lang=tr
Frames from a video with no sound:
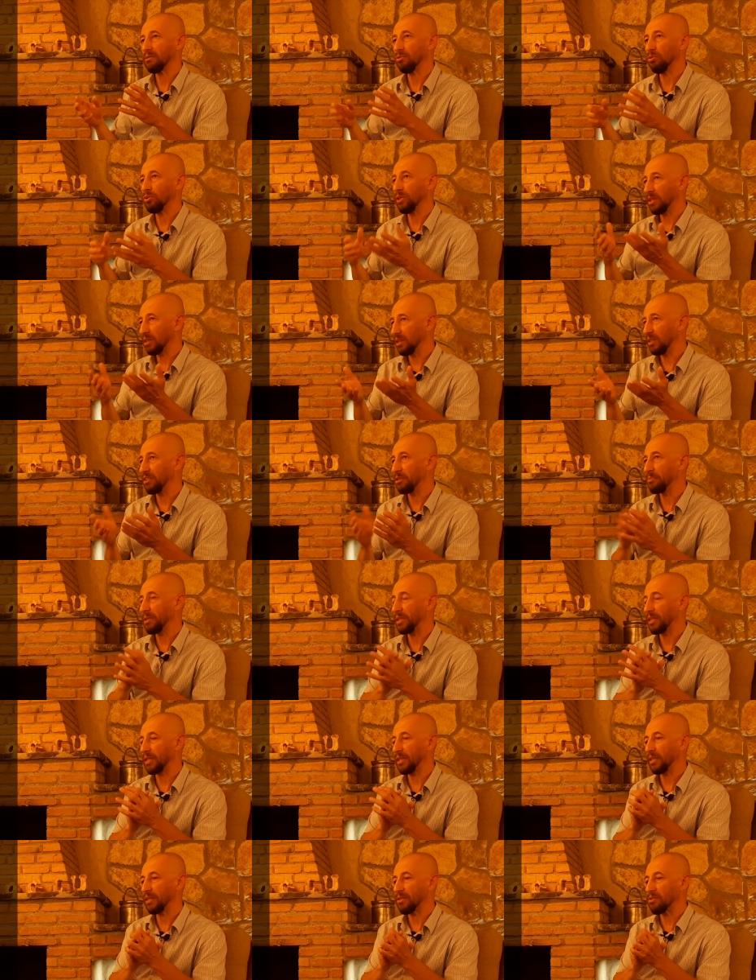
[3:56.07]
Örneklendirmek
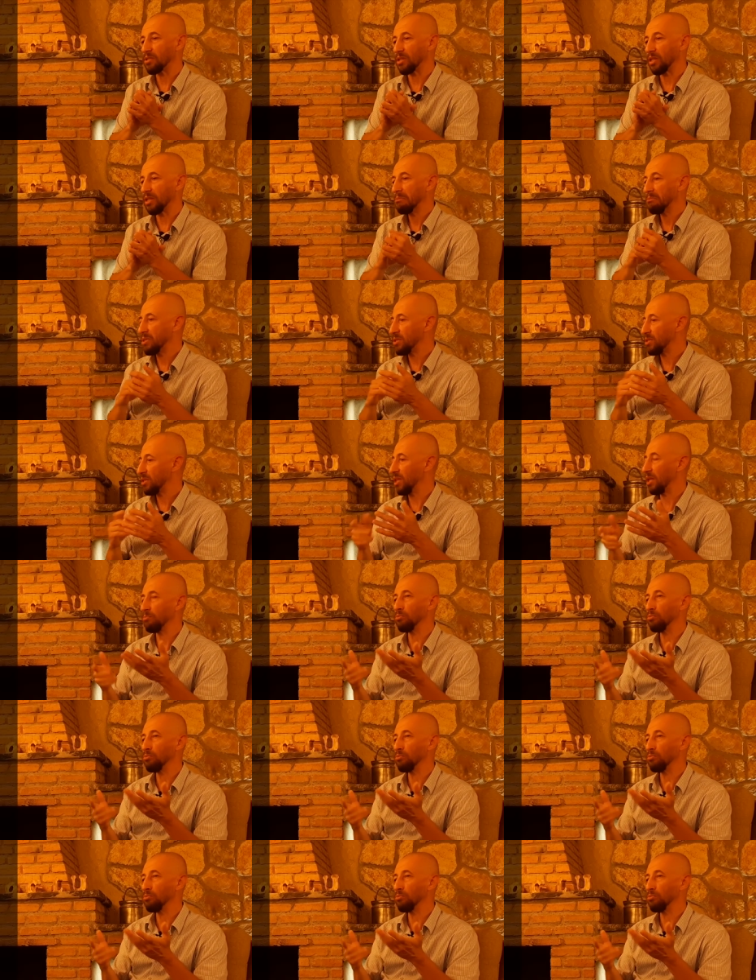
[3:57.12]
gerekirse mesela